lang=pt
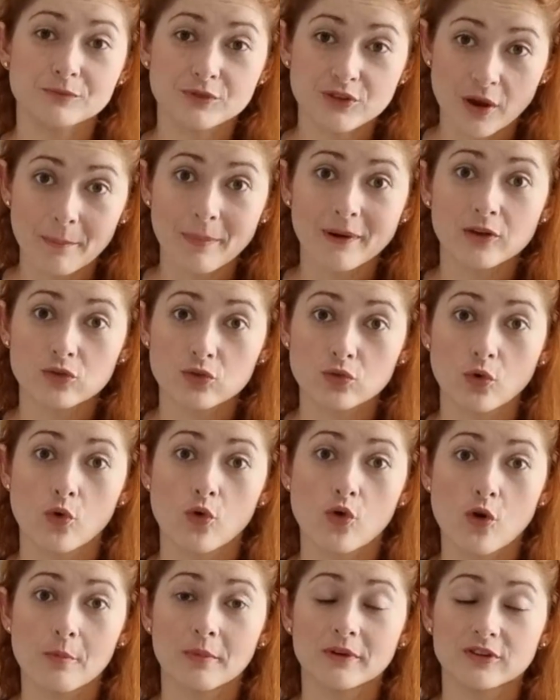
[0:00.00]
já
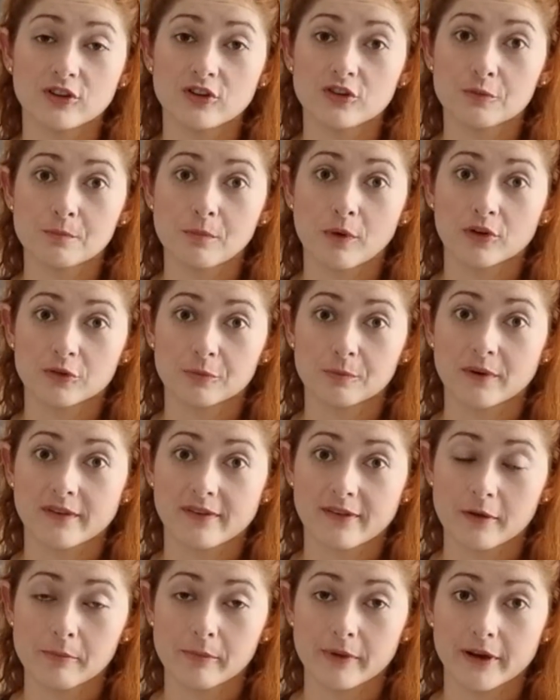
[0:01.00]
passou, como a gente pode
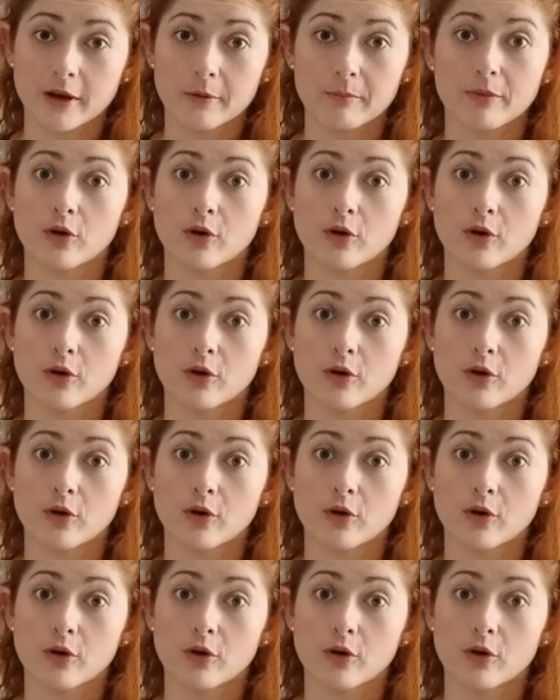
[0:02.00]
perceber, né?